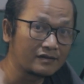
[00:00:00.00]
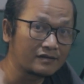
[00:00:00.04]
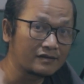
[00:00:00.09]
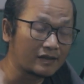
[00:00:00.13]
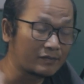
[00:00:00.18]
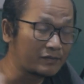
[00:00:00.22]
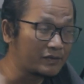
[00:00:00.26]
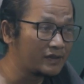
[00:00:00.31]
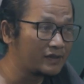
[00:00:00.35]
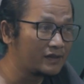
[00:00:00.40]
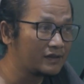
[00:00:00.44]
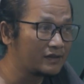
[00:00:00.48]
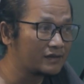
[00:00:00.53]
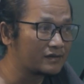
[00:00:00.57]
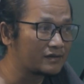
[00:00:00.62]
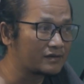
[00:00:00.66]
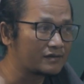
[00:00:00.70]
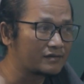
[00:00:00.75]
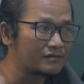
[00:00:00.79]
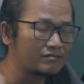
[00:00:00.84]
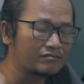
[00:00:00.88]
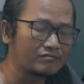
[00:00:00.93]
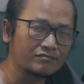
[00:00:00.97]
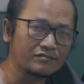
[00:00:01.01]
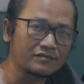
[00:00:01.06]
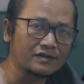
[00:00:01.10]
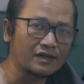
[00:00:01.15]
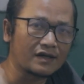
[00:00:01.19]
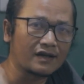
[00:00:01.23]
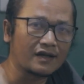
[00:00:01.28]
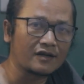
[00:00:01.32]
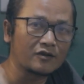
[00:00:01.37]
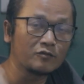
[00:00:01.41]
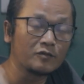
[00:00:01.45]
Tapi
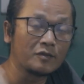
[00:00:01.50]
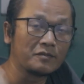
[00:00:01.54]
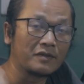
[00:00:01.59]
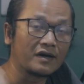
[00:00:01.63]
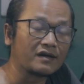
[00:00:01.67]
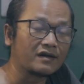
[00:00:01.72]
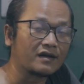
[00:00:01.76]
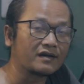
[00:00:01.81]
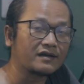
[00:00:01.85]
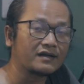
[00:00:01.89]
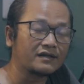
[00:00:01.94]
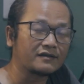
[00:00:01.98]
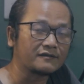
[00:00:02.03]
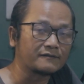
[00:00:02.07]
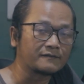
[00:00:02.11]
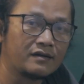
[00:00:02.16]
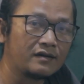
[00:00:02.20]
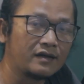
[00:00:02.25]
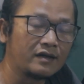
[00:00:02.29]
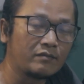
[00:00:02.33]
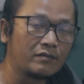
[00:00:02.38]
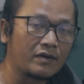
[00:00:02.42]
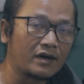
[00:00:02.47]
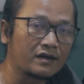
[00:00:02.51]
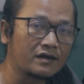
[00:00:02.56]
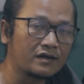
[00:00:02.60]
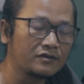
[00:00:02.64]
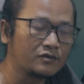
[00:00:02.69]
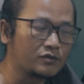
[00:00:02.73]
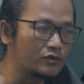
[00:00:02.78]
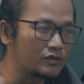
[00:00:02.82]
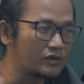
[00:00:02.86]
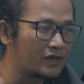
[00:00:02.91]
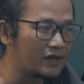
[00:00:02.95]
terlalu membanggakan dan
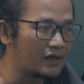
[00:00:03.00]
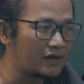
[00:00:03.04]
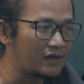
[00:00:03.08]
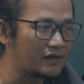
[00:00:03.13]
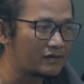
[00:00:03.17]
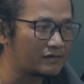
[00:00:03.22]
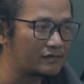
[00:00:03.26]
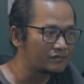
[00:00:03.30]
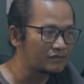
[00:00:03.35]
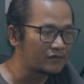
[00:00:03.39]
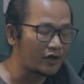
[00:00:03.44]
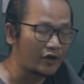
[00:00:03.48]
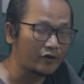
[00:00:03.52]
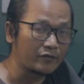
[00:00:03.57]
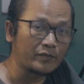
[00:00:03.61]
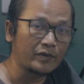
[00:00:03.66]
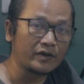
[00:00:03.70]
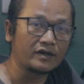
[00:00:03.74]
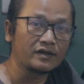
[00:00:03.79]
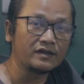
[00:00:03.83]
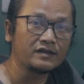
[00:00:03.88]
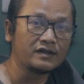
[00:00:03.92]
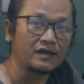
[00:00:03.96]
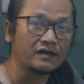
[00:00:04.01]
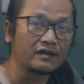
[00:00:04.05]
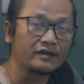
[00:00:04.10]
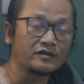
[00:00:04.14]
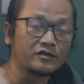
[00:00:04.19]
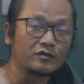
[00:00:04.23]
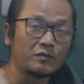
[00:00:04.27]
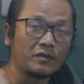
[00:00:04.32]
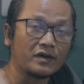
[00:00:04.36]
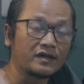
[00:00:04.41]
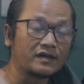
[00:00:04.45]
bahkan juga FPI dan lain
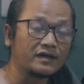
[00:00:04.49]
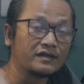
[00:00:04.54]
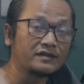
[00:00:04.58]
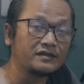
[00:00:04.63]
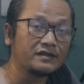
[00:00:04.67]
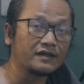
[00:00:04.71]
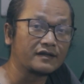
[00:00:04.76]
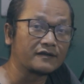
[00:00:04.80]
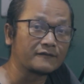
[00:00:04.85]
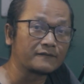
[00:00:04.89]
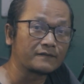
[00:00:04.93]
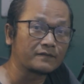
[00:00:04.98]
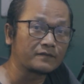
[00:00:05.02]
sebagainya.